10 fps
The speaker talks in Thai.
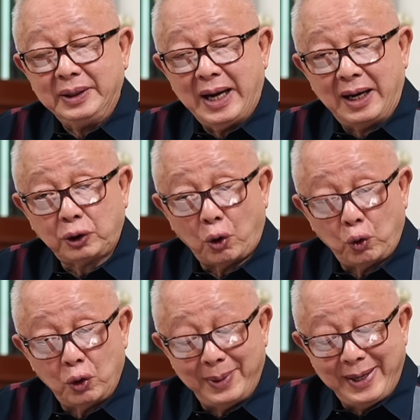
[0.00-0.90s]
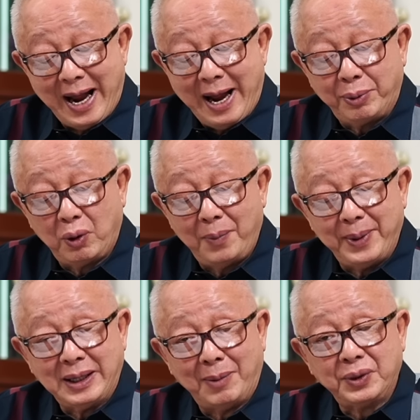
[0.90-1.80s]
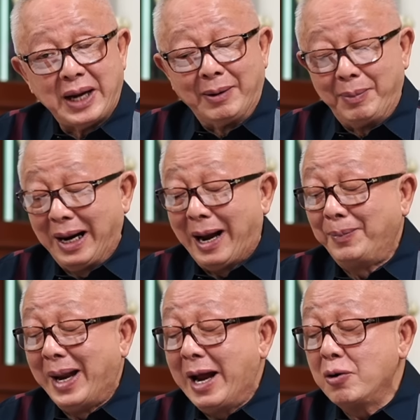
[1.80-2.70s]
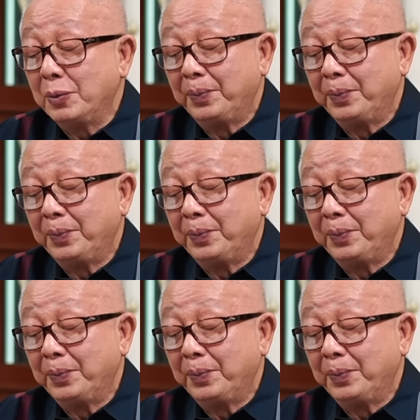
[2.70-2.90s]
ยังตกลงกันไม่ได้เพราะว่าเป็นคำสั่งบังคับแล้ว